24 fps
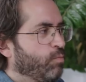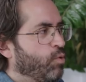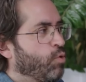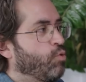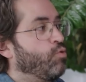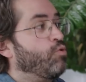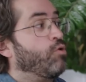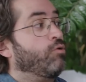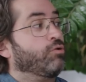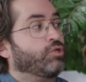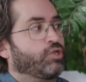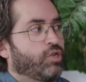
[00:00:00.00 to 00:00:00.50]
ont
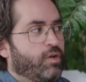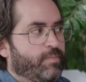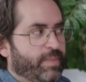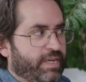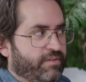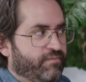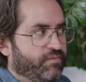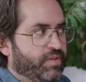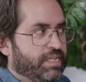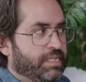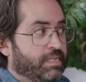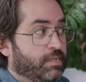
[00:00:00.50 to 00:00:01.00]
beaucoup
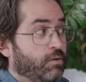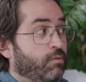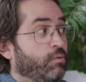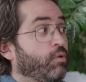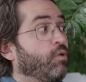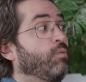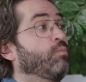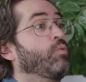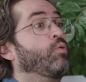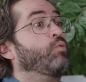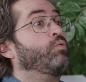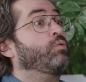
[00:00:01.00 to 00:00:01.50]
consommé de fiction,
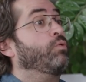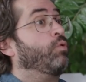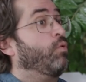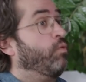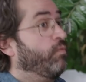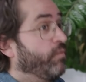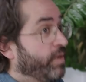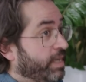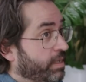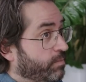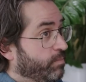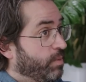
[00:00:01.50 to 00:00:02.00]
qui ont beaucoup mhm.
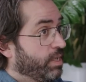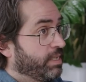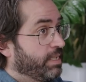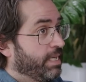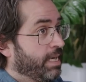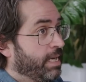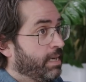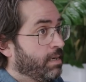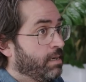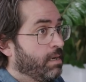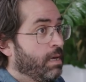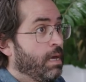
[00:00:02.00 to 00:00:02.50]
trouvé de
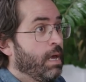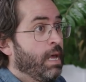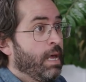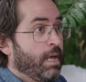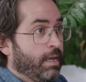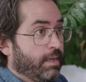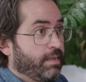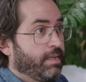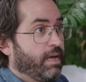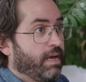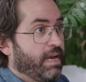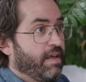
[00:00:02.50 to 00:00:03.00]
modèles
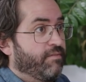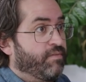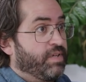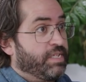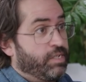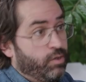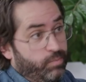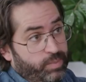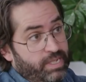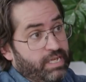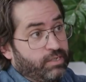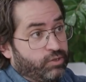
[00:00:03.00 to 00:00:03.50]
dans la
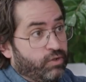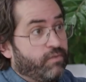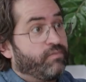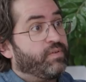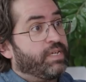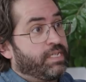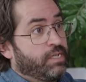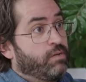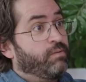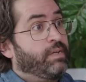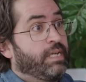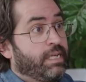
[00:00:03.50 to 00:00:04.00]
fiction, puis dans une
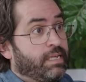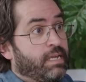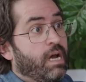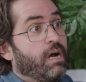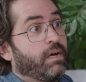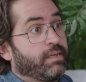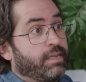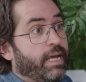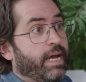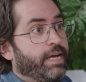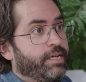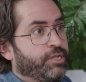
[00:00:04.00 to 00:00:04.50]
fiction qui est
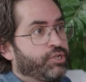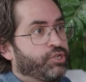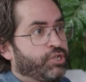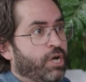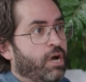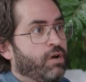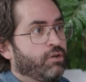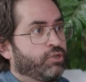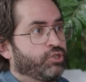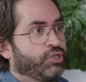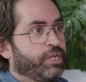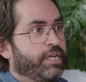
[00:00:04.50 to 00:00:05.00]
en train de
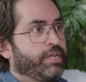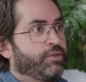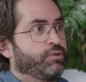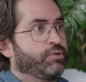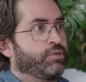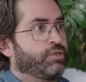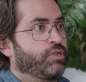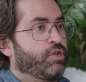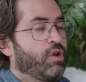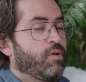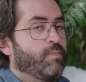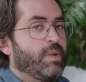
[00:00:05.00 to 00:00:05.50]
changer,
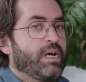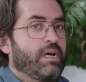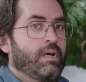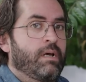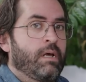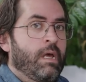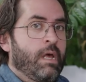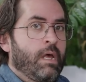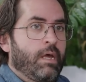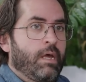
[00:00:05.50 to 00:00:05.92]
justement.